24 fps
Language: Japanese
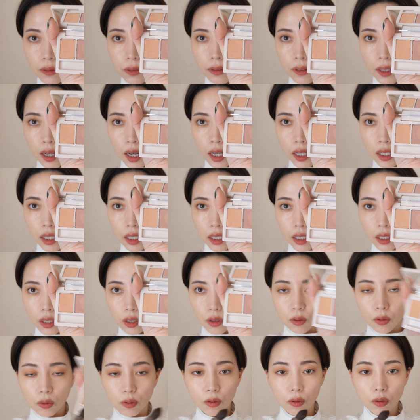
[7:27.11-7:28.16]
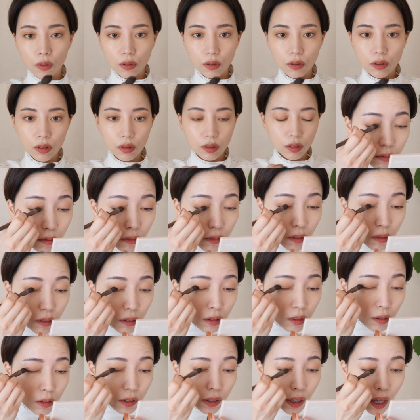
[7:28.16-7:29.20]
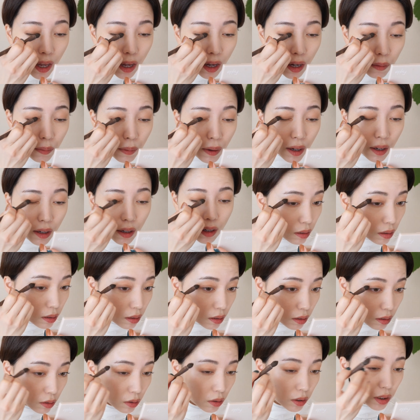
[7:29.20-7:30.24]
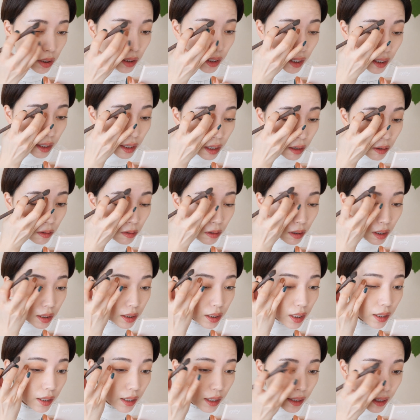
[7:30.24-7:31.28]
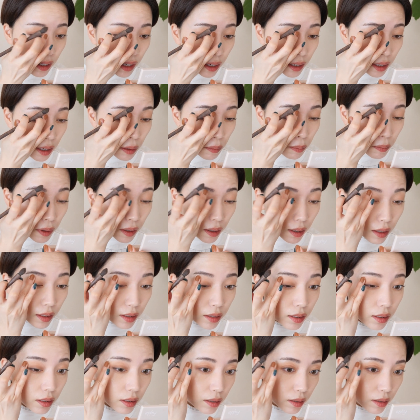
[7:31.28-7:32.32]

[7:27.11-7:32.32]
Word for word: 深い色を二重幅少しだけこう重ねてあげます